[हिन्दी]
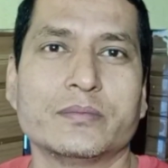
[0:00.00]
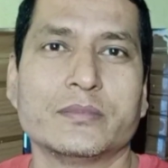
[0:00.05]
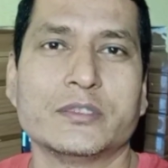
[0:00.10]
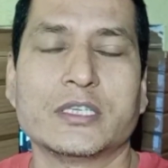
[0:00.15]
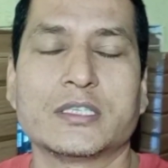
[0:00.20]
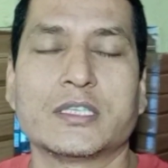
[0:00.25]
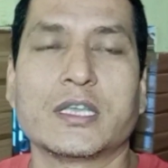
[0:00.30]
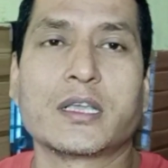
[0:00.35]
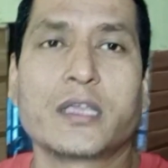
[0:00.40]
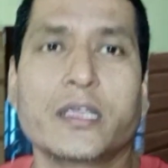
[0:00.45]

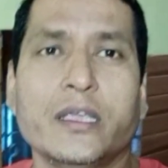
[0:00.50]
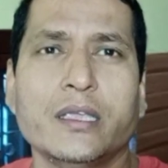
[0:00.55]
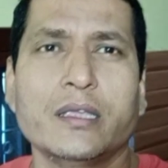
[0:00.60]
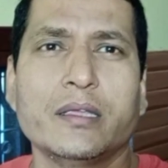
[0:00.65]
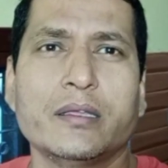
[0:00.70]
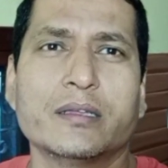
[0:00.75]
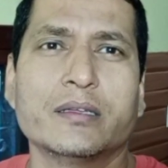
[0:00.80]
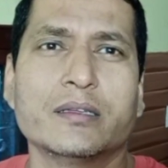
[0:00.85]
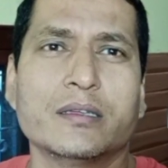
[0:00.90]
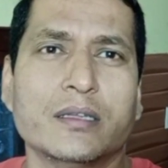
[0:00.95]
जैसा कि
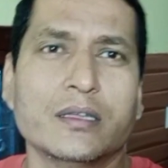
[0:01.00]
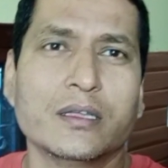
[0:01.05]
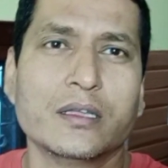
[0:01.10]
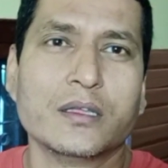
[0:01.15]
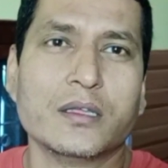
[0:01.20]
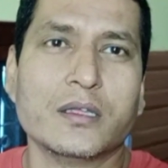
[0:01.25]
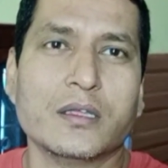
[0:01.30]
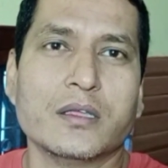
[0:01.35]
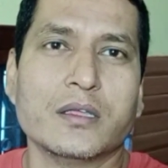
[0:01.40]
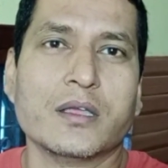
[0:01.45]

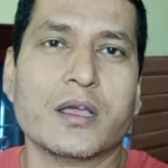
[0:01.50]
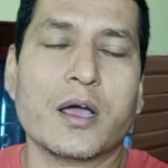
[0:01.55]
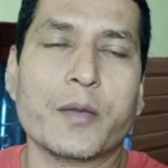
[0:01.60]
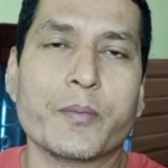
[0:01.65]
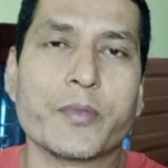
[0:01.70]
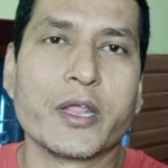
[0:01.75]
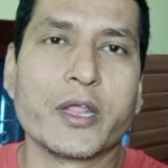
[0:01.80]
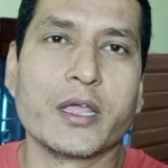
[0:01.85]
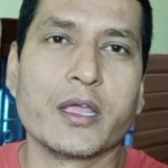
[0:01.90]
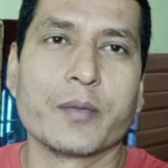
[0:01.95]

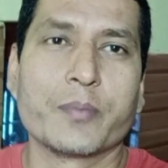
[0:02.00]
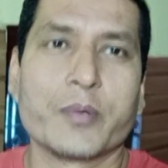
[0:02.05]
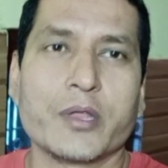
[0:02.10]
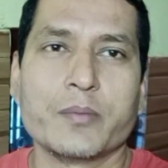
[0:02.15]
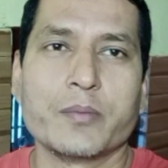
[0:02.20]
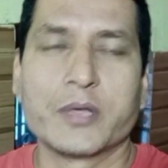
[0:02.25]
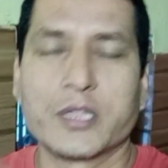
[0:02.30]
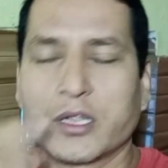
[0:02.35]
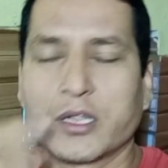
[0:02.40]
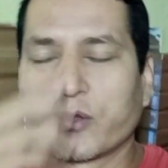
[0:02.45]
हमने अपनी
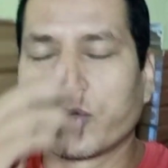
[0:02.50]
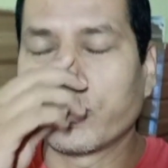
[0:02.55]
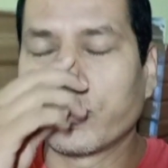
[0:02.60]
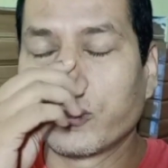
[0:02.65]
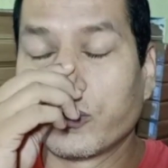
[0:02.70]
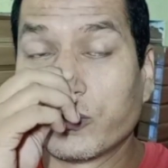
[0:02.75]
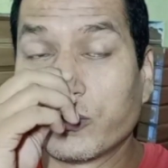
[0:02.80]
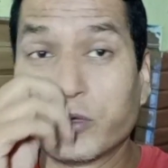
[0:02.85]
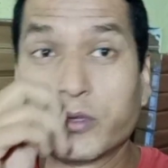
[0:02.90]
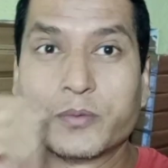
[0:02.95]
मदर को
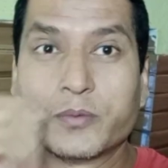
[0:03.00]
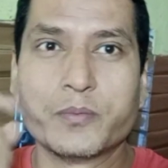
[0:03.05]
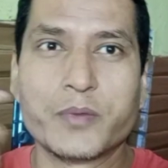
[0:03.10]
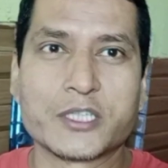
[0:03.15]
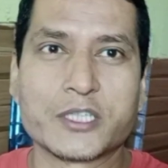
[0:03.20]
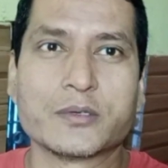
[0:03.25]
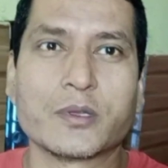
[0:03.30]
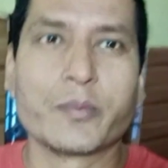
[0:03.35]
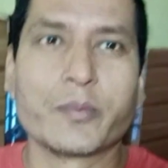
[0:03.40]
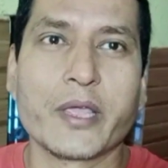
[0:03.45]

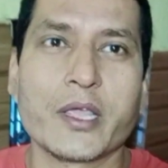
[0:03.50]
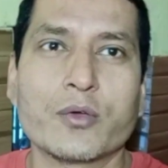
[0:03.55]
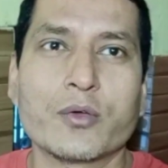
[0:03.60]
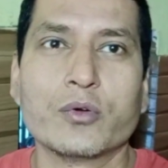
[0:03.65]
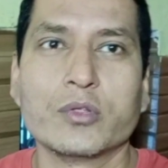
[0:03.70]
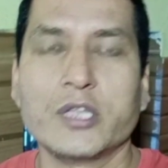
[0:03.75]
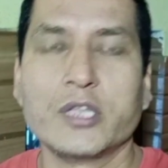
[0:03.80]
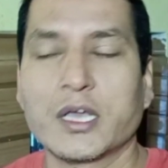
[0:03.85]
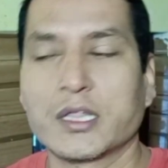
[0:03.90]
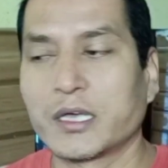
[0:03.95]
बचपन में ही
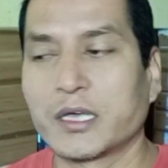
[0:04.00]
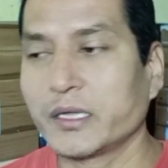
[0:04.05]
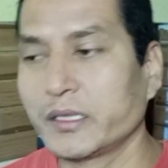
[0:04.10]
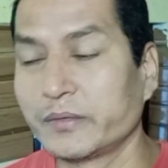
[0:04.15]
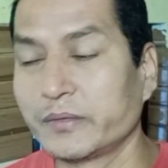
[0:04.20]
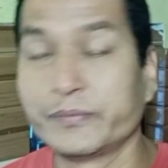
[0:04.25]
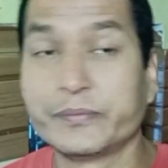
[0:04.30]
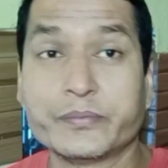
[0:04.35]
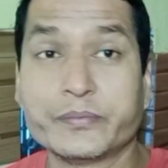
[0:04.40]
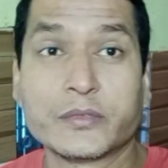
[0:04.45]
खो दिया था
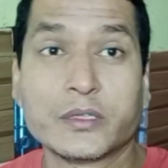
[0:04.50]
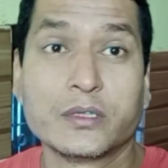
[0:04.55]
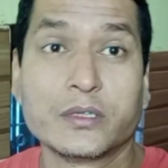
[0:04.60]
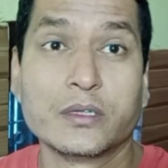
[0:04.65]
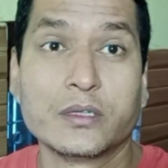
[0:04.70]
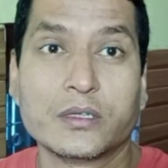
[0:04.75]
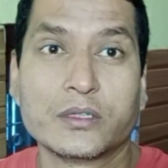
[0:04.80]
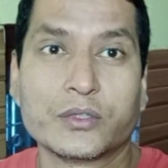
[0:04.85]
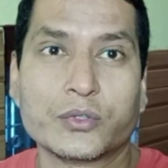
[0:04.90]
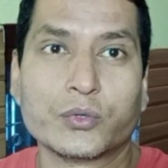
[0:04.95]

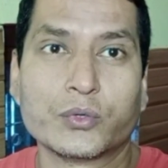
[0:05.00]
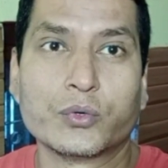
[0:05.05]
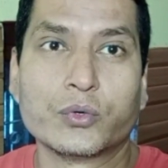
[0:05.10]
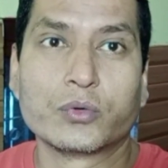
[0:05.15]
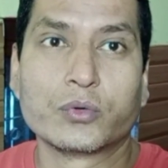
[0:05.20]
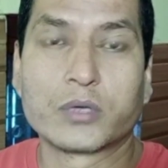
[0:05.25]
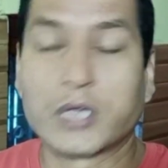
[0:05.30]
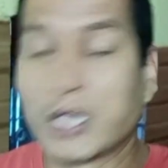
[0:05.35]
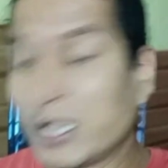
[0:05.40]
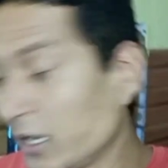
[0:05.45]

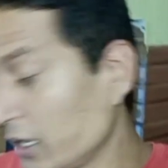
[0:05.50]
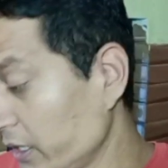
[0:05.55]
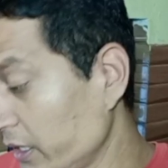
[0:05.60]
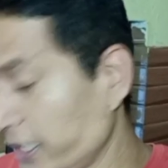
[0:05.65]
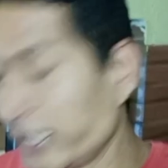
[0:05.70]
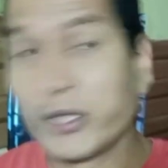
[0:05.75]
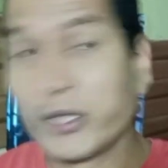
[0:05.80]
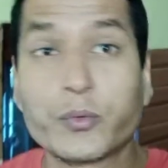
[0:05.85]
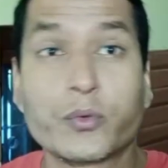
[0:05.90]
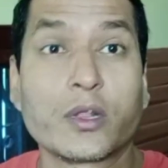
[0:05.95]
तो कल
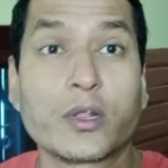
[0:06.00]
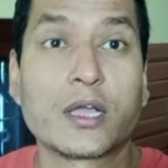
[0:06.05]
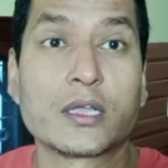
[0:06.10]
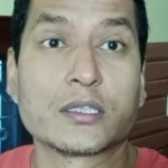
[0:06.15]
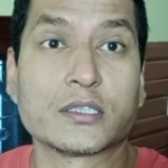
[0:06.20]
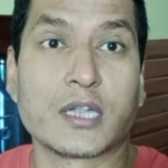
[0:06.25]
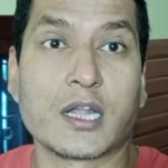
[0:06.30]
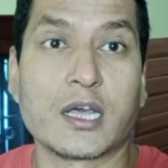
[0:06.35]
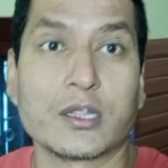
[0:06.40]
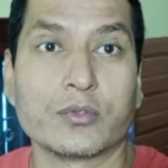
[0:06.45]
ही उनका
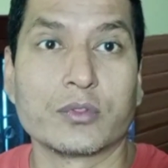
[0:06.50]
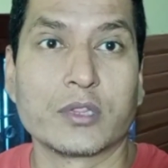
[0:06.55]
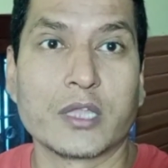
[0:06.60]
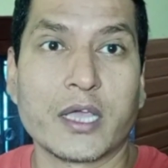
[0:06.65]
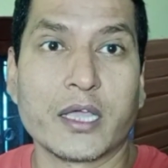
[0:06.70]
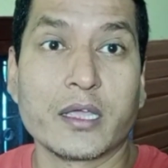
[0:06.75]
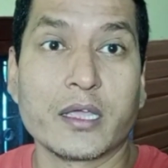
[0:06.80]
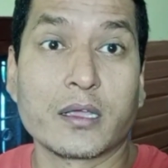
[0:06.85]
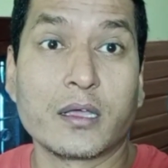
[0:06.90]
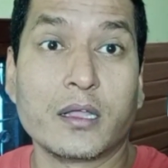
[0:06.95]
श्राद्ध होता
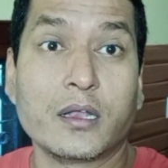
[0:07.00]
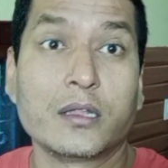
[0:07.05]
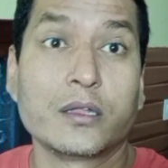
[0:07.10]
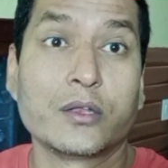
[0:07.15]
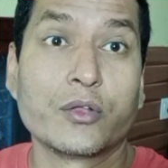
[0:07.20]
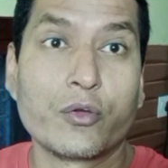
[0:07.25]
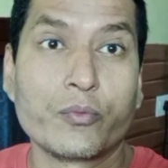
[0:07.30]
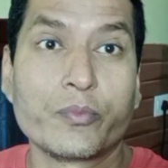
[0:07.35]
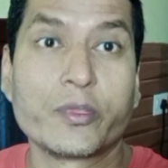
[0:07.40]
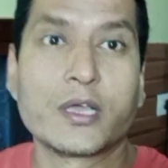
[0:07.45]
है कल
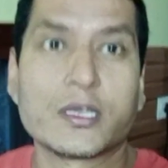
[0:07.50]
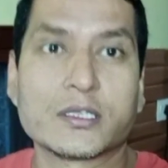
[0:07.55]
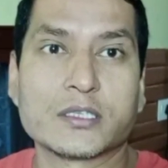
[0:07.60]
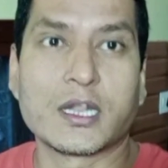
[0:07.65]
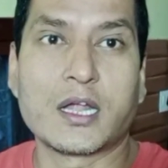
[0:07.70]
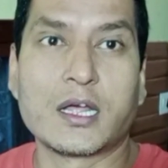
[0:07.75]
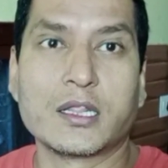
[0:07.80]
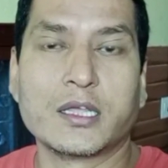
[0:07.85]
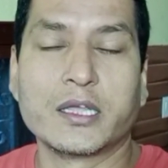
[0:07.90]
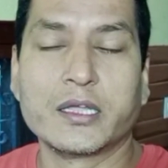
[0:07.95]
नौमी का
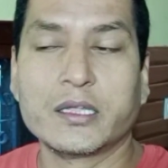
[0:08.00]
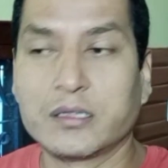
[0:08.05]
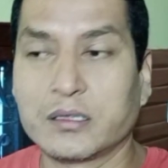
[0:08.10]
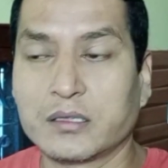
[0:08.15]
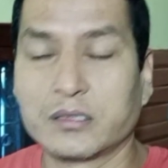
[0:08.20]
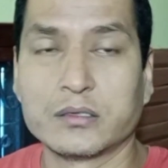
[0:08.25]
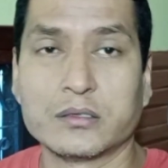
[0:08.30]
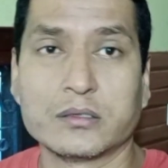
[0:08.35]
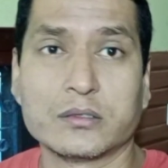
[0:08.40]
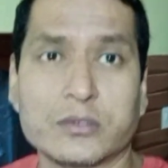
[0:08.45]
श्राद्ध है
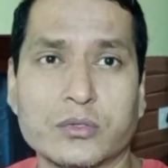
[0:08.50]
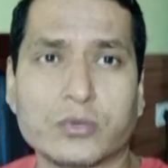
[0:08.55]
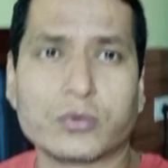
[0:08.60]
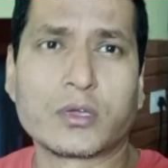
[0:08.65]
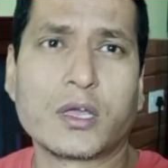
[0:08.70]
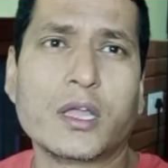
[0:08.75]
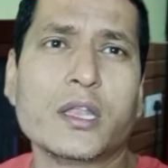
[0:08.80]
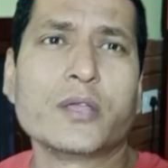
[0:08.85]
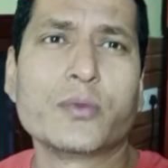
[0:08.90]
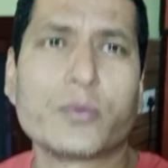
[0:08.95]
तो
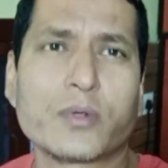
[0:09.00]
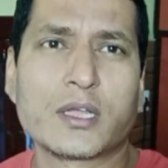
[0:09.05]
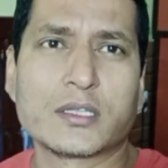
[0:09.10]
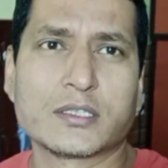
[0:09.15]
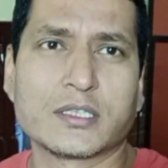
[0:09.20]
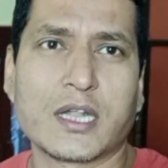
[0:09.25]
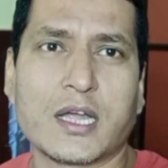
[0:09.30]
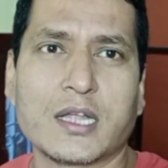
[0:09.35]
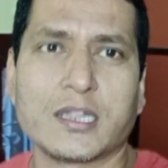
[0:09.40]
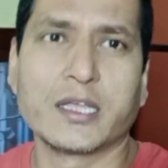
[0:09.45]
कल ही उनका
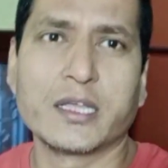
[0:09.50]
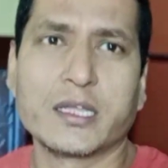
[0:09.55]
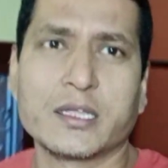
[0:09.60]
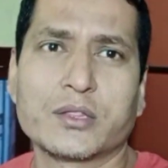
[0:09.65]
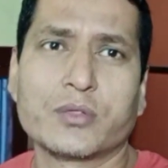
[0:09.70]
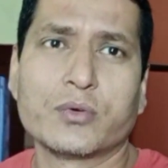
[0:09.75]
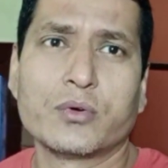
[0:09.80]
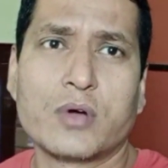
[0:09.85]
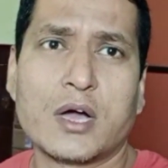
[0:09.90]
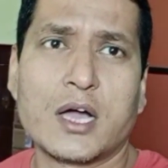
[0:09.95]
श्राद्ध है
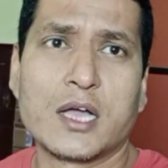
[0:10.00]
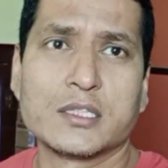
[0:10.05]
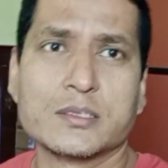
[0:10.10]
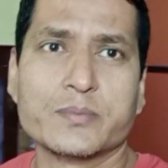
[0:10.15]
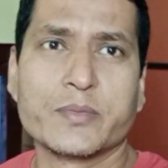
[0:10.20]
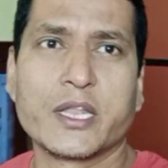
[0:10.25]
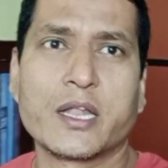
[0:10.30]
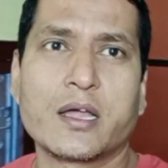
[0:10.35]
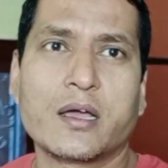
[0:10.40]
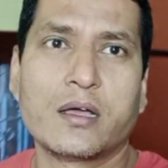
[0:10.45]
तो आज
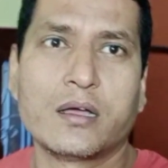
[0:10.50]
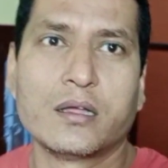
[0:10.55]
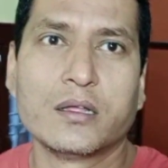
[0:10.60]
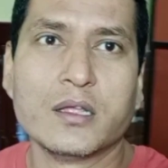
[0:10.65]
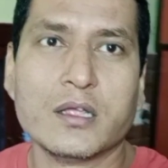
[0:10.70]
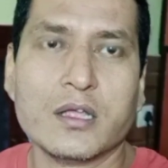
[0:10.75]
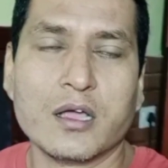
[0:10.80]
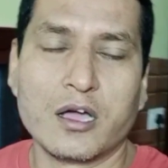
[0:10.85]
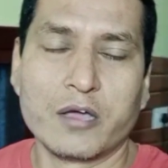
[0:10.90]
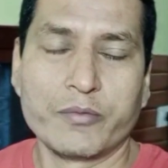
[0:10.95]
मेरा
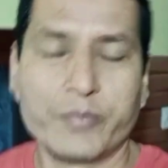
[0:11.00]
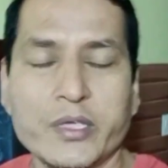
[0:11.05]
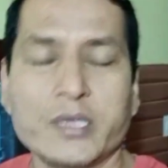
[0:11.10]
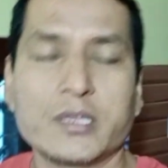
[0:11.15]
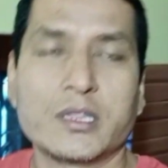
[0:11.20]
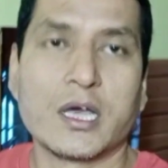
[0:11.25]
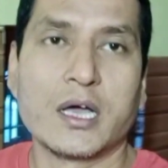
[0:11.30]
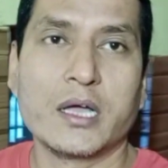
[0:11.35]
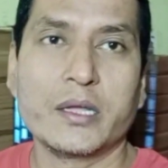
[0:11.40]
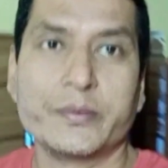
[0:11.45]
अभी
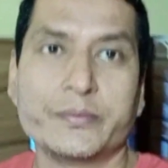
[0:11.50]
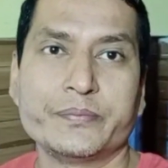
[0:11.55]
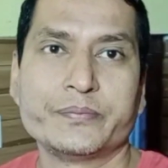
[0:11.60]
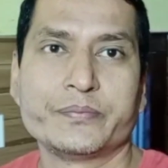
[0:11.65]
था